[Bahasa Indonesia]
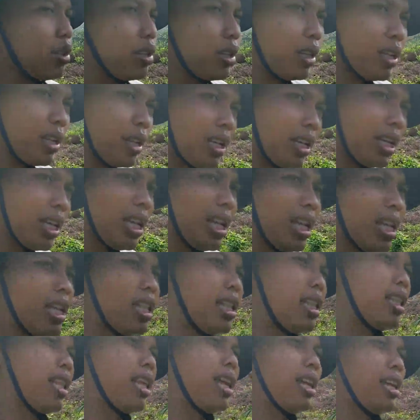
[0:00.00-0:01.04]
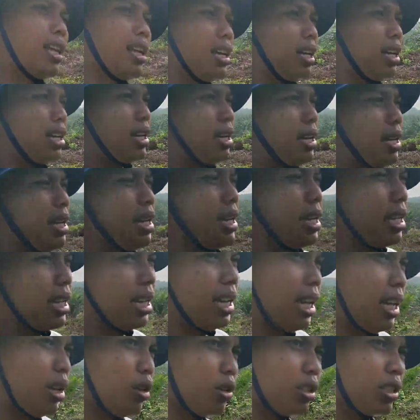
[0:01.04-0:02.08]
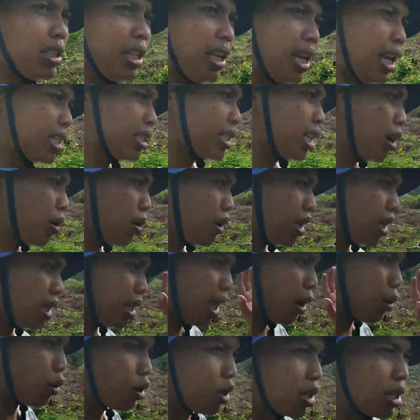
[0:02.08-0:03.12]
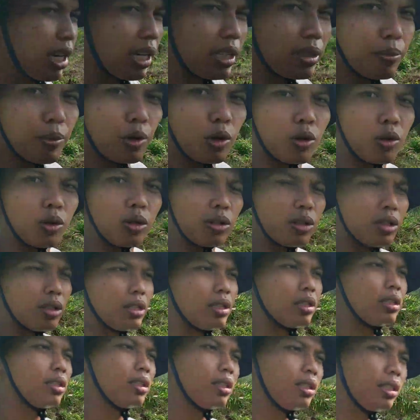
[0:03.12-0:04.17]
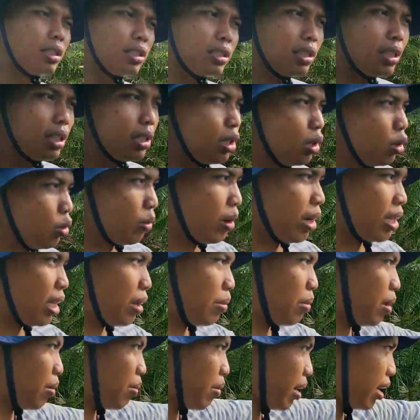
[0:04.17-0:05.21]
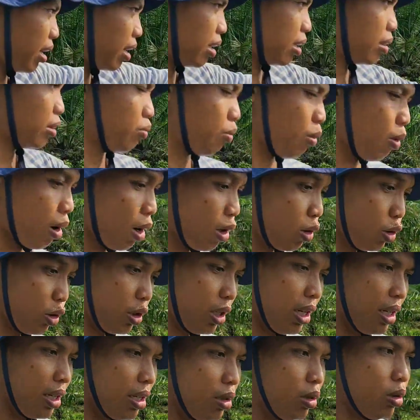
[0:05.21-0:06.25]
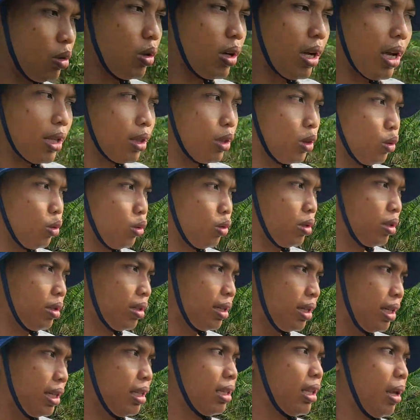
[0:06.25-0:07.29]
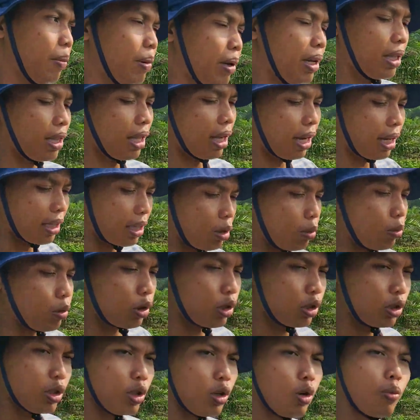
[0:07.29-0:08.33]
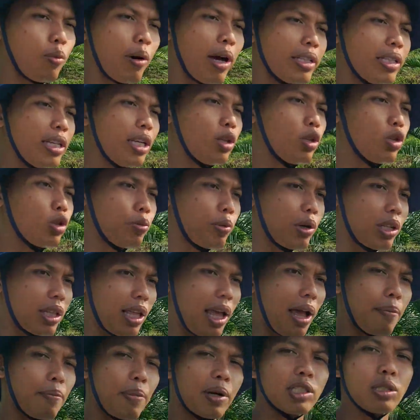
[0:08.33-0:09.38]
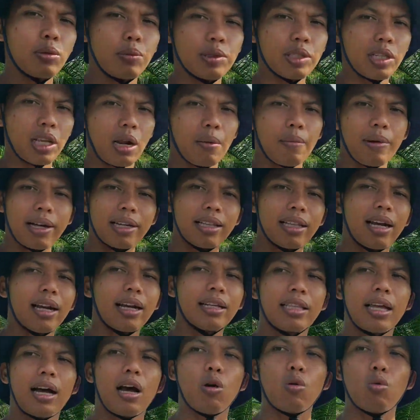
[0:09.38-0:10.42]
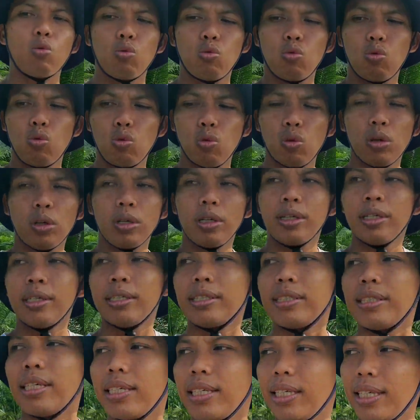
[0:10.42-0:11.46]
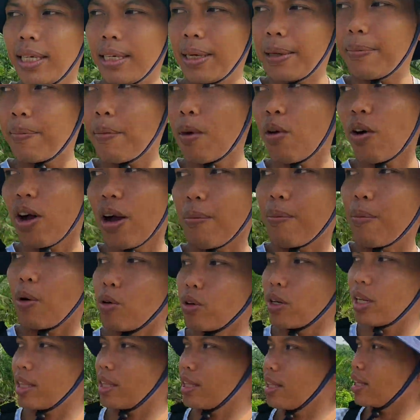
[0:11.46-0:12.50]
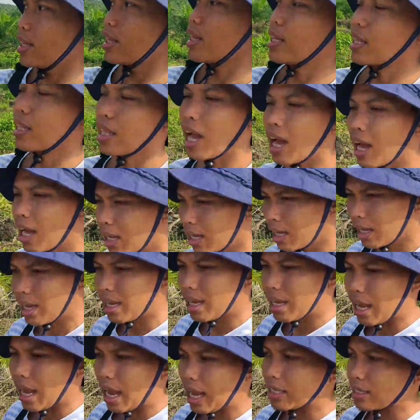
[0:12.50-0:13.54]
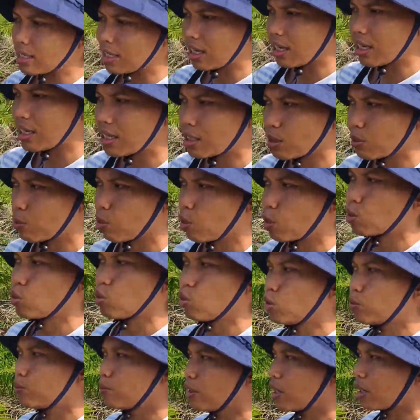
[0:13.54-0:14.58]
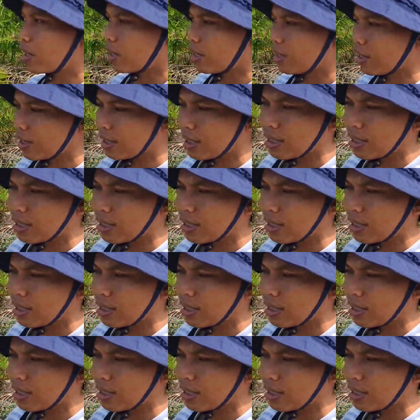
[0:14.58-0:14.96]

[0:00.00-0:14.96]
ya nah kalau istilah jawanya tawon das bro jadi rumahnya memang mau gede gitu gantung tapi kita nggak tahu posisi rumahnya itu seperti apa sebesar apa kita nggak tahu jadi mau nggak mau nanti kita hajar kita semprot dulu biar